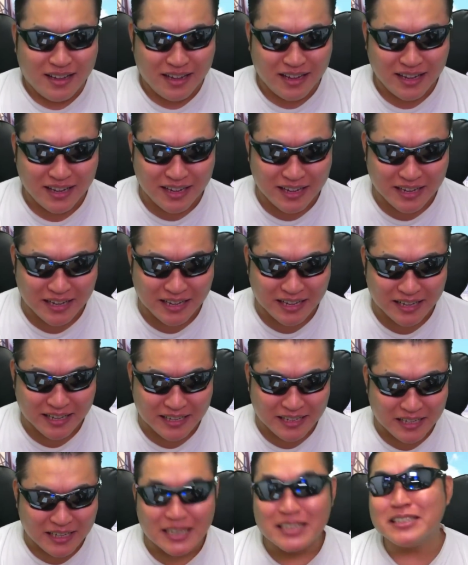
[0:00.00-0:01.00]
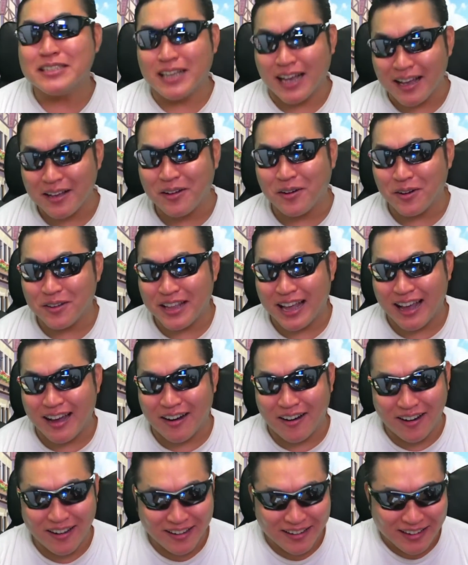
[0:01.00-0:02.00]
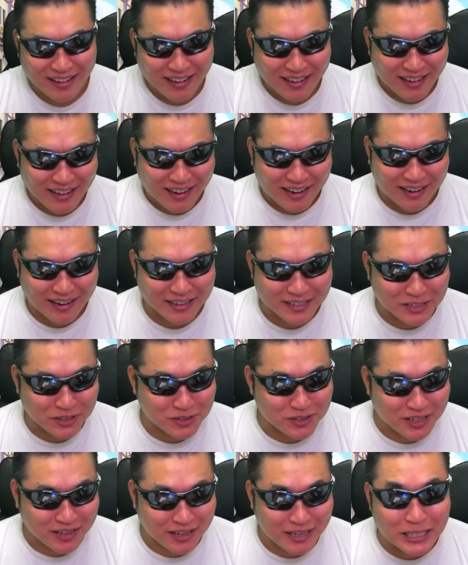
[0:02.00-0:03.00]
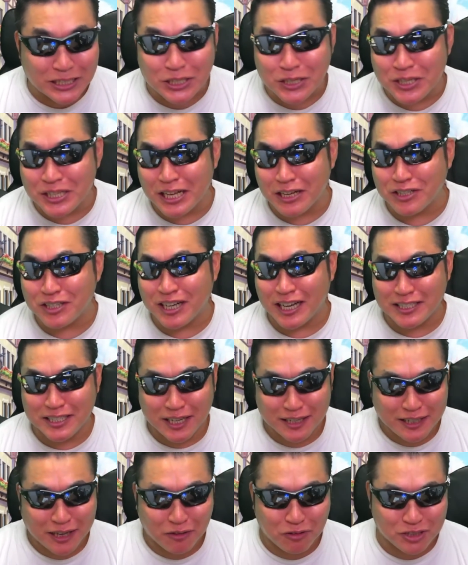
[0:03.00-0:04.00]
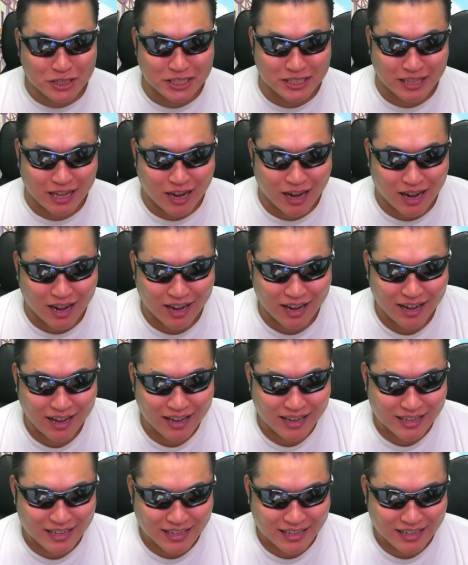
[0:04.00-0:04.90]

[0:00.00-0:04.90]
はあ、最高だよ。あれ、ちょっとなんか、いつになくガチャが楽しいな。